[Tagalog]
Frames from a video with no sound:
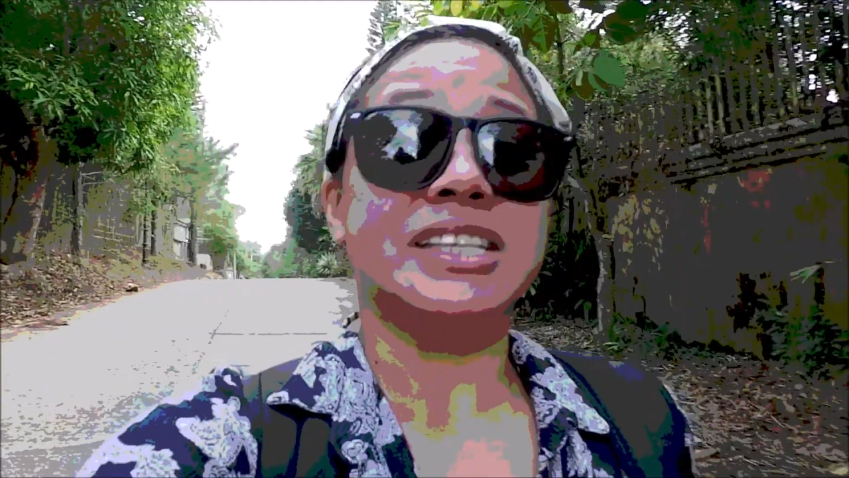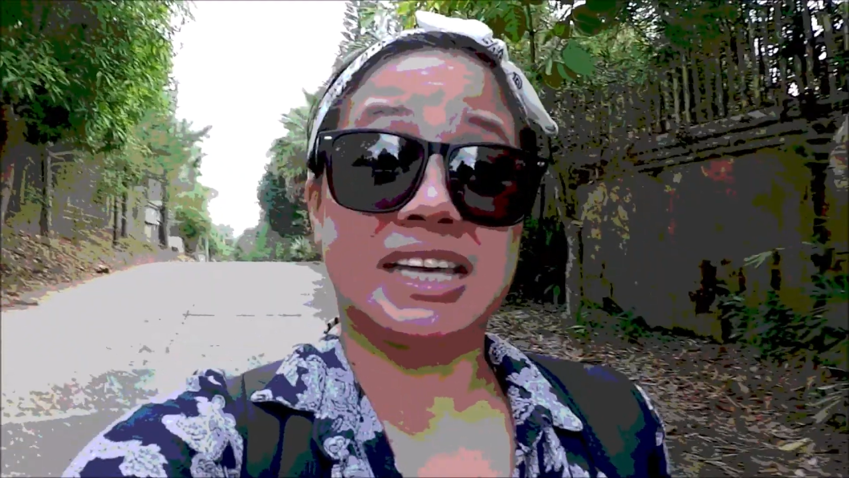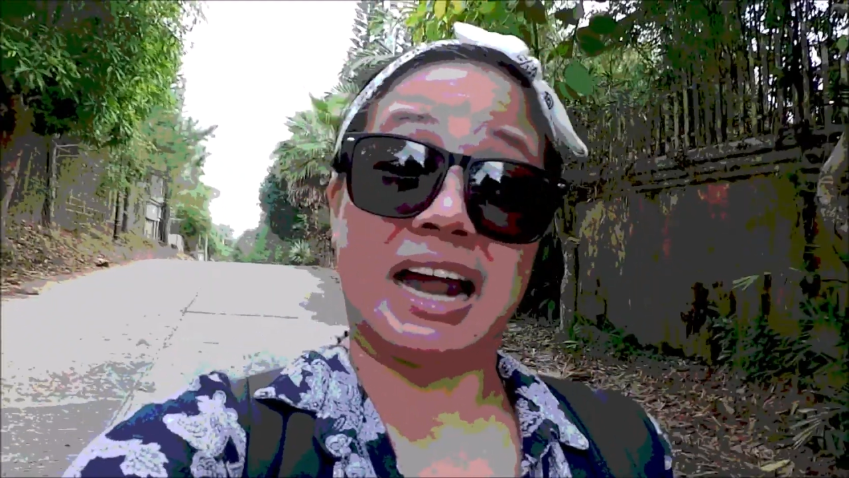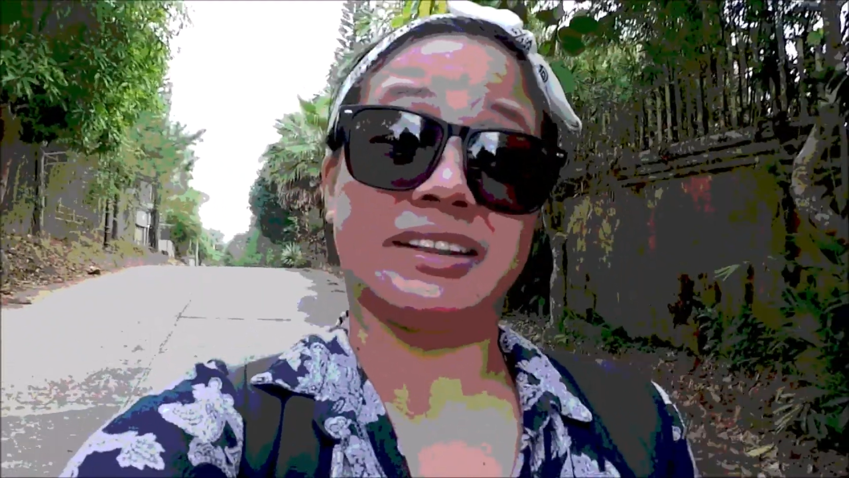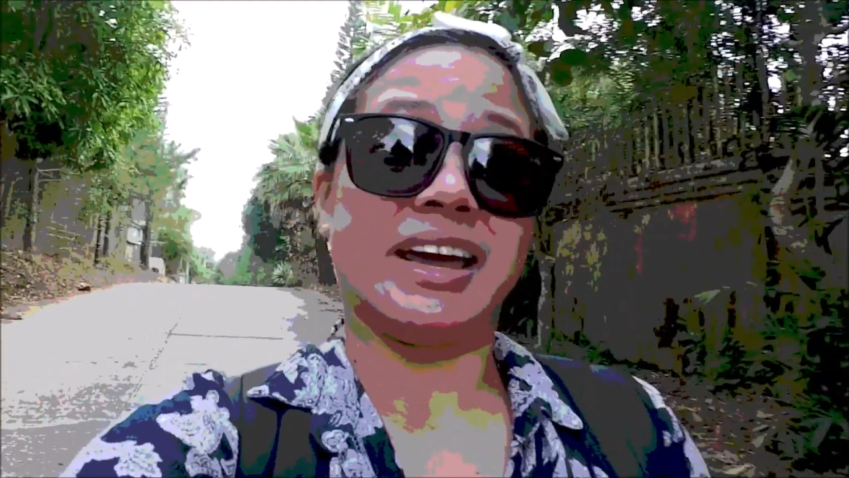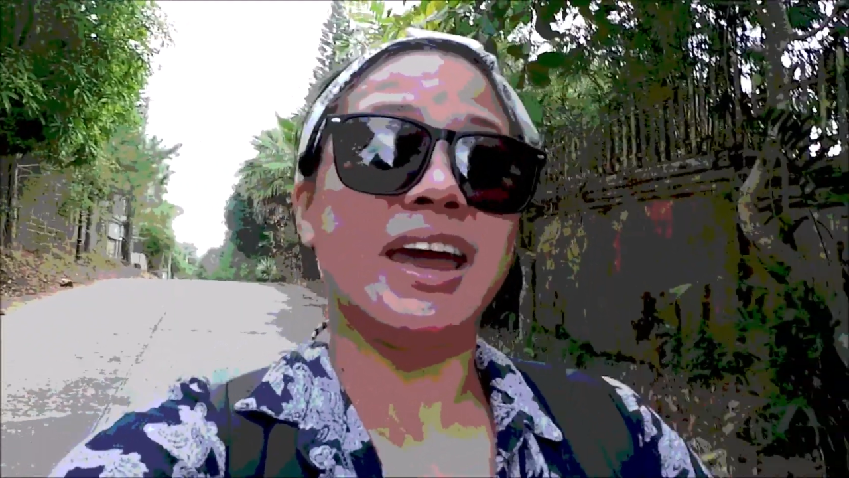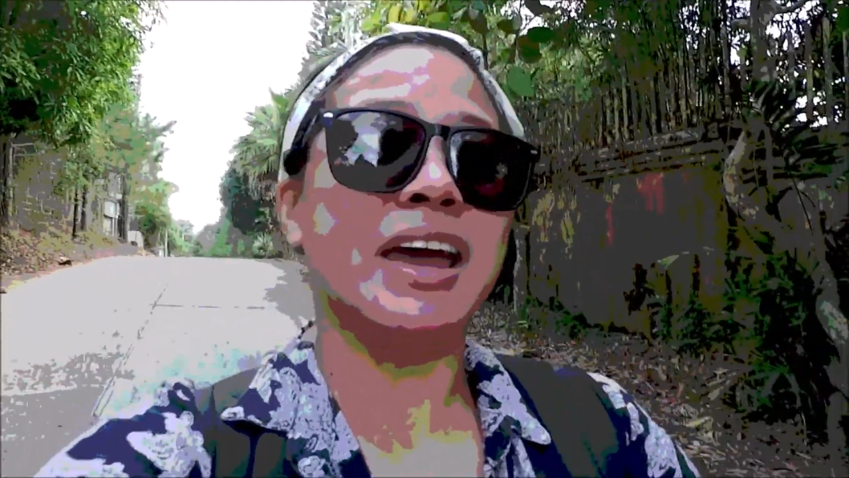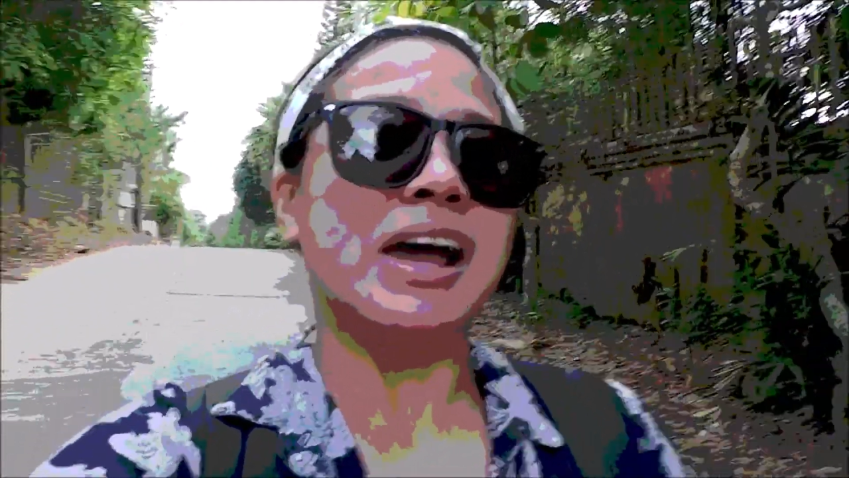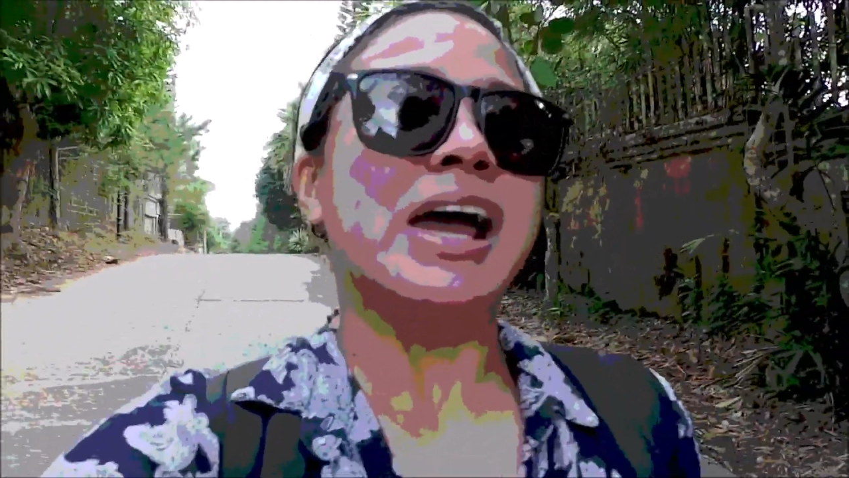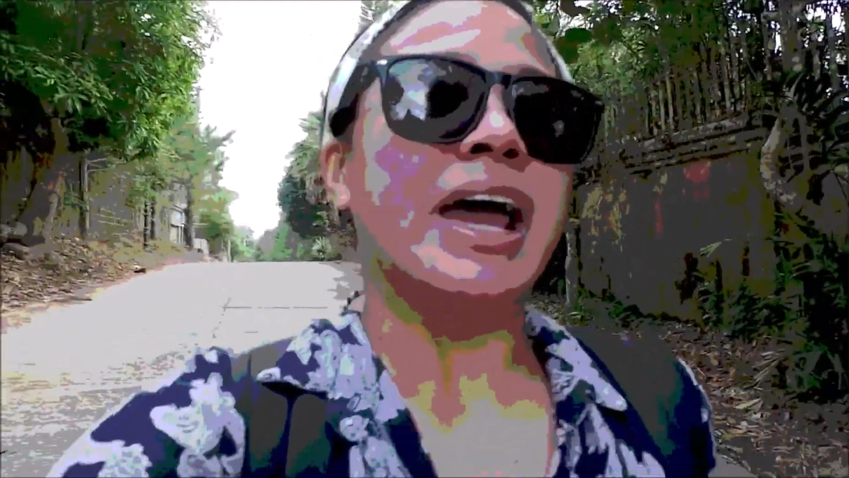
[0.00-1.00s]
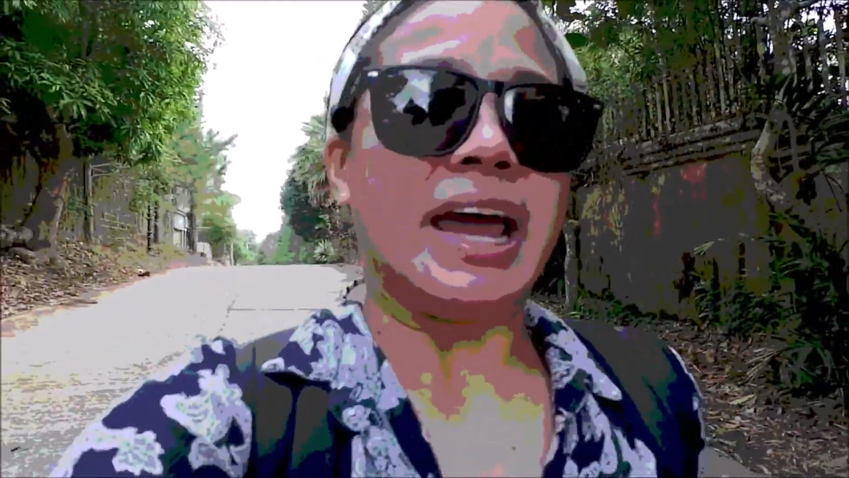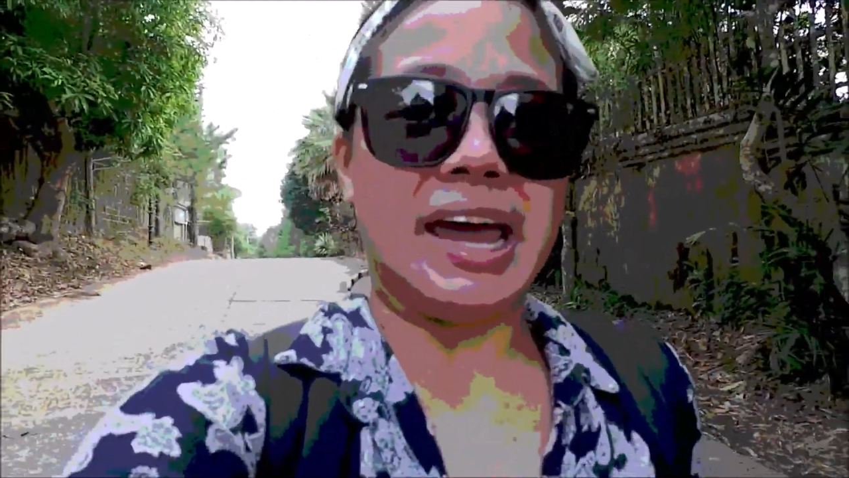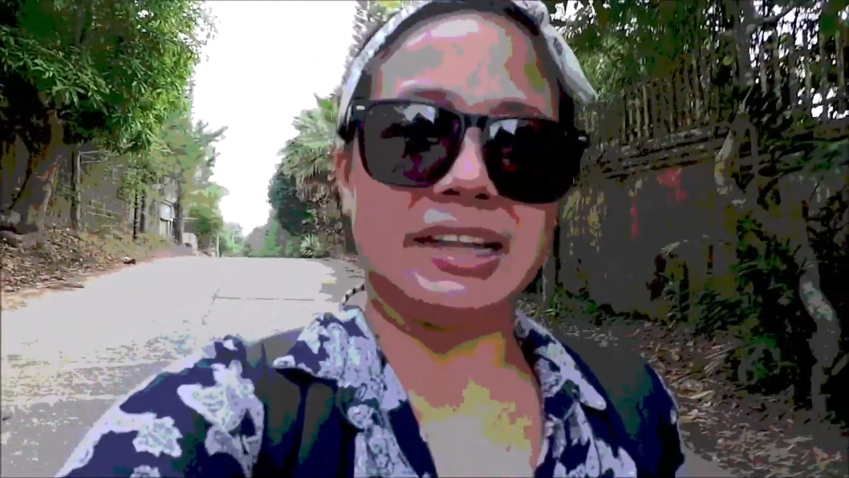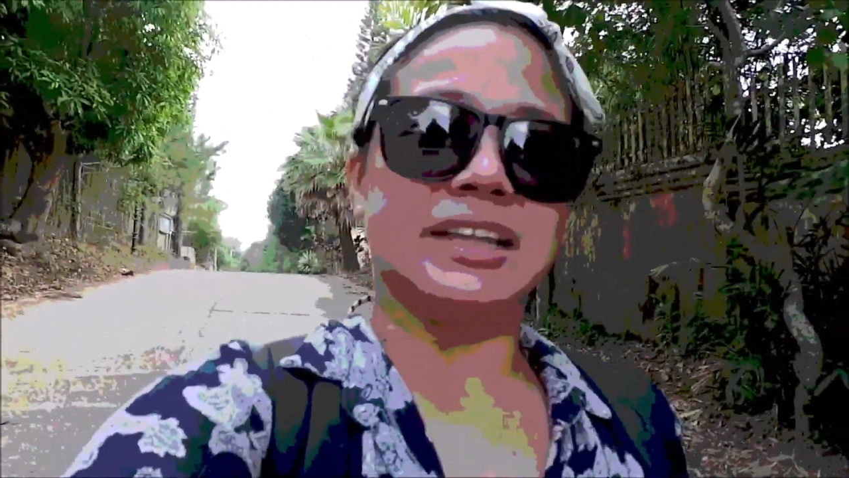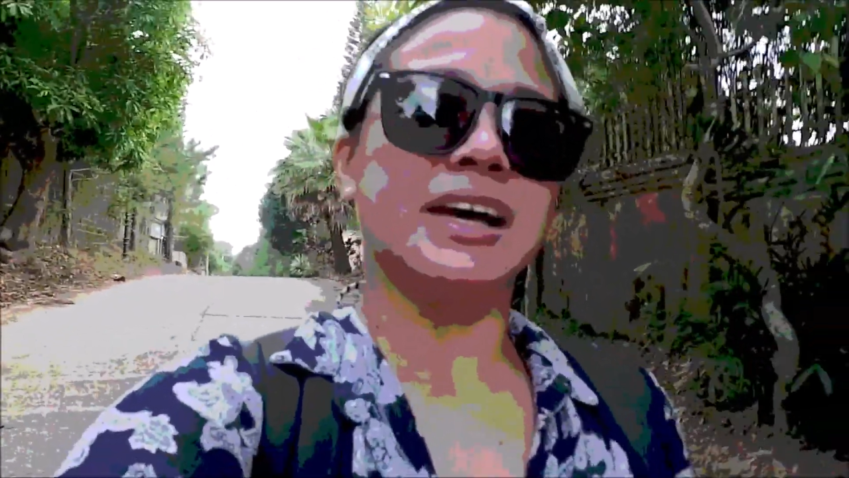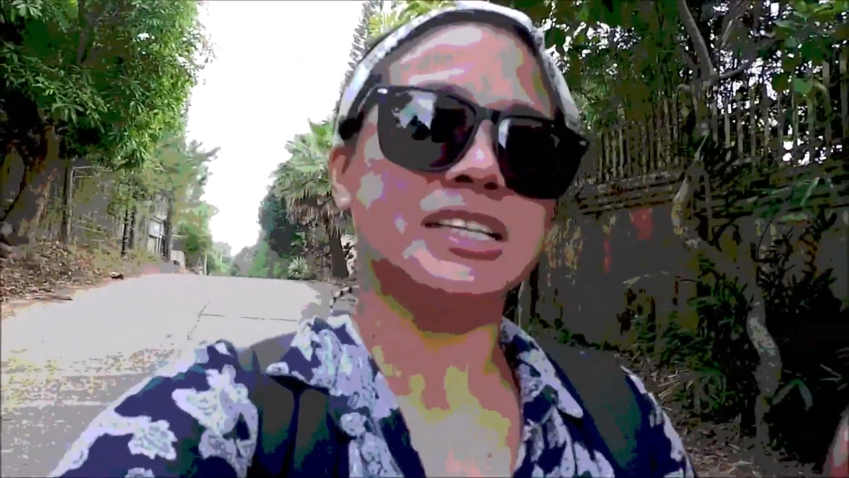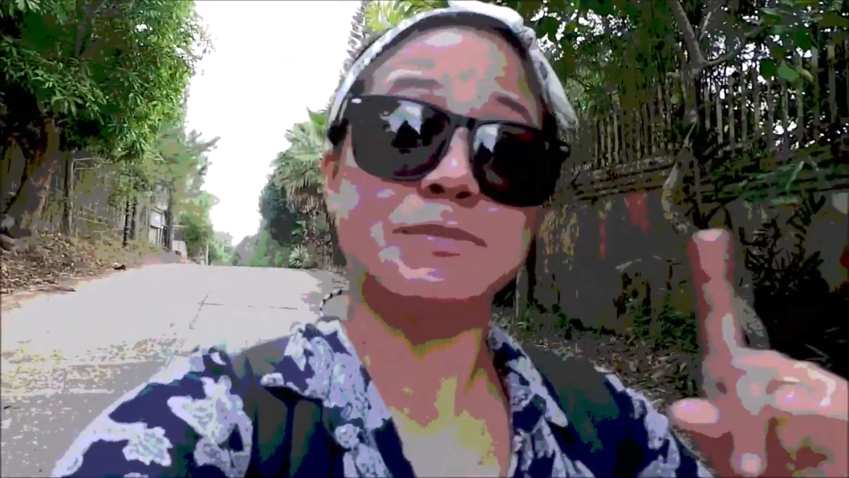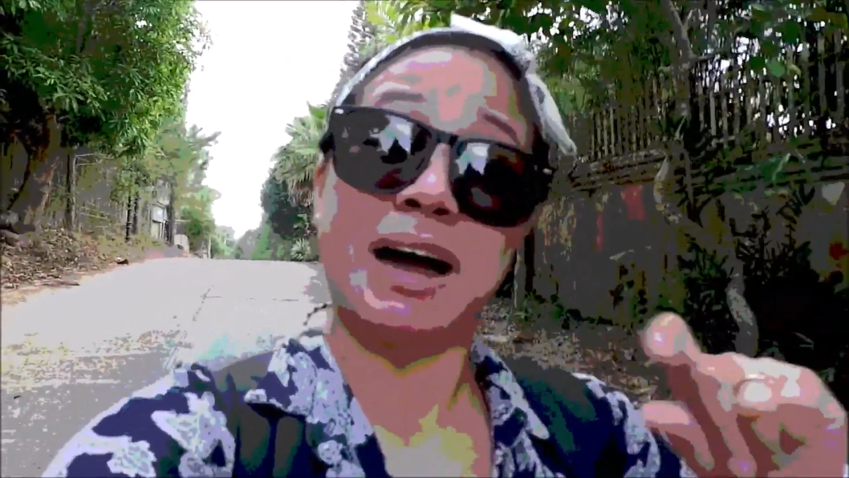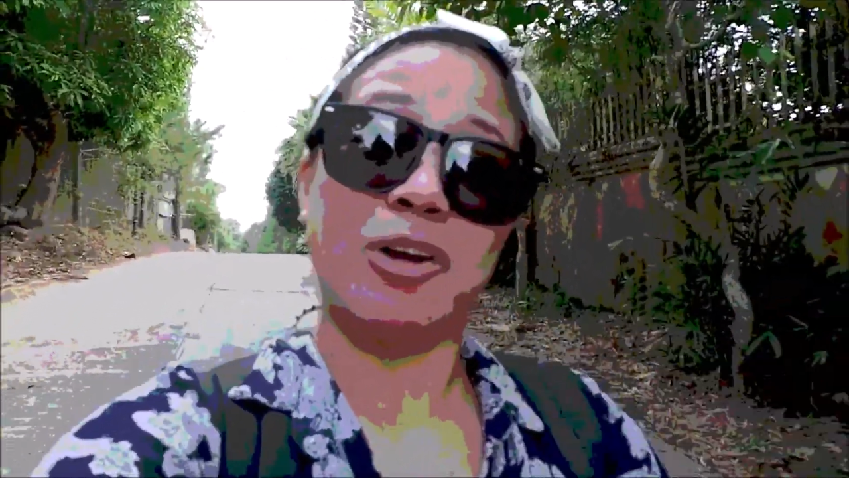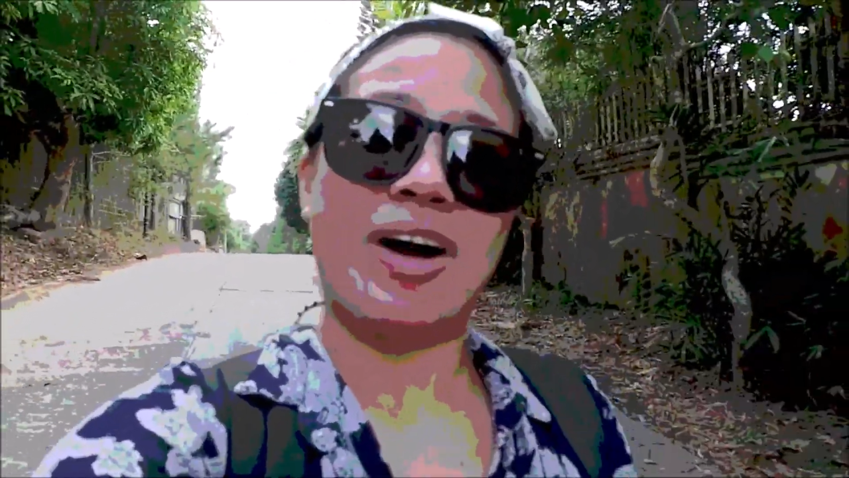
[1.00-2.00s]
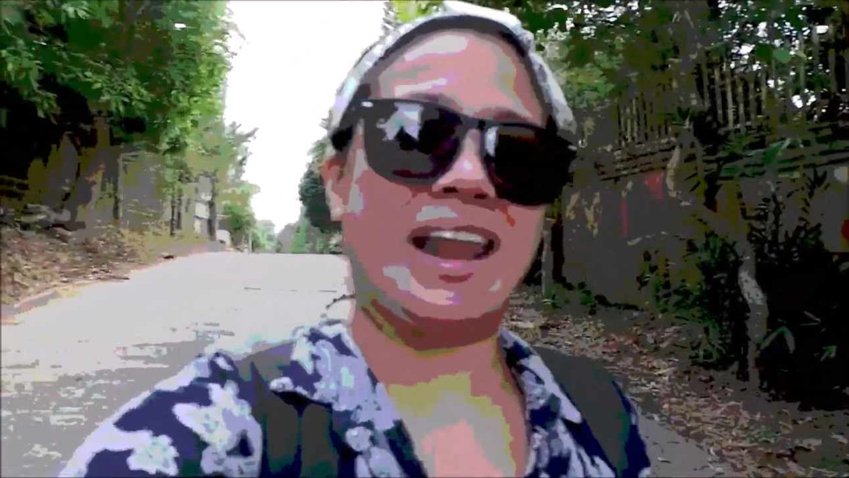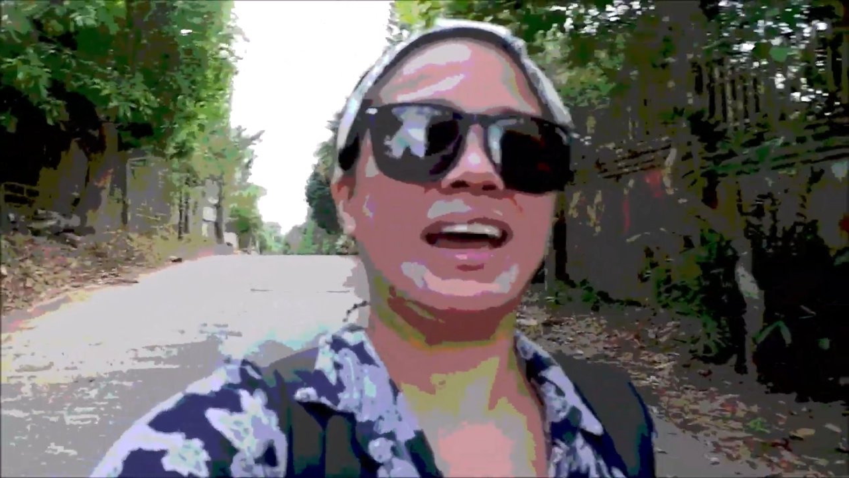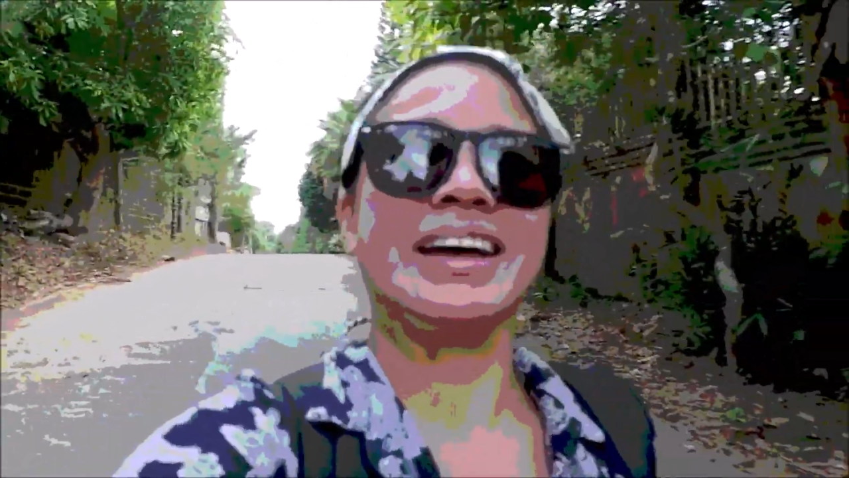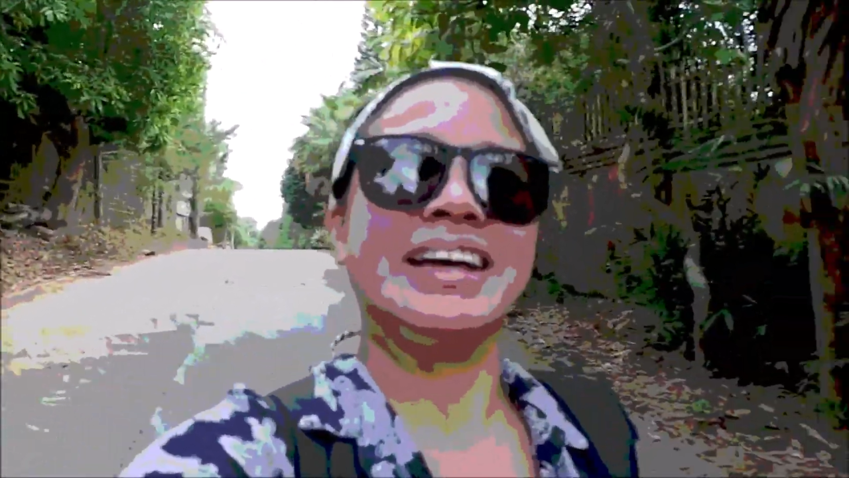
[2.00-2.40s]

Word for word: diskarte and sa mga lokal.